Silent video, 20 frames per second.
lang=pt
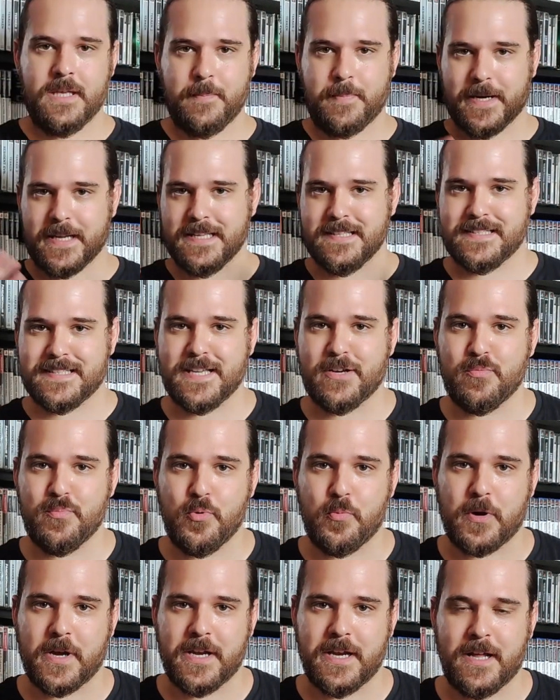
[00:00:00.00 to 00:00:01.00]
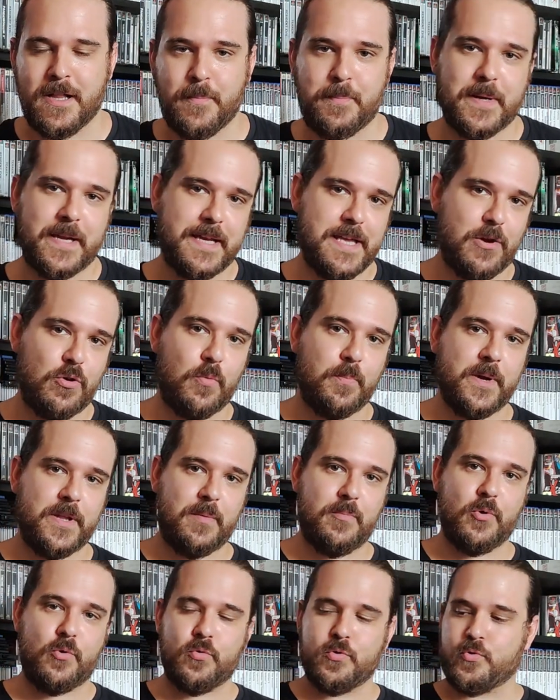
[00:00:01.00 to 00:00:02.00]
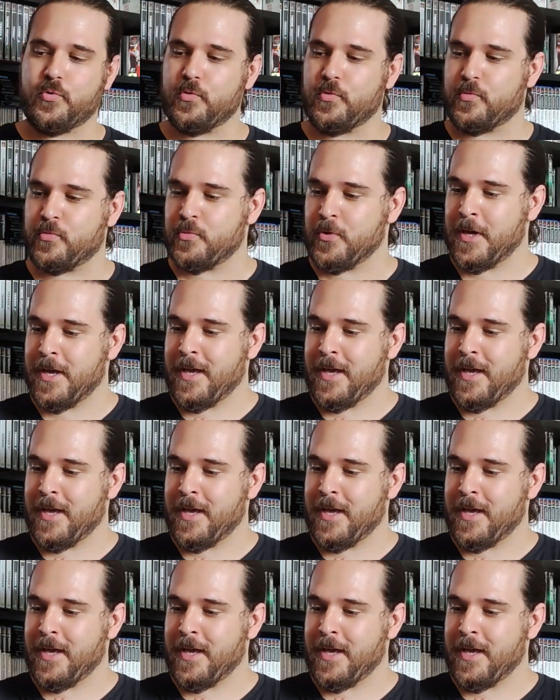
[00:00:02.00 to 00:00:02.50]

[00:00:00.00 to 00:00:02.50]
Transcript: E para quem segue o meu canal, para quem acompanha o meu conteúdo,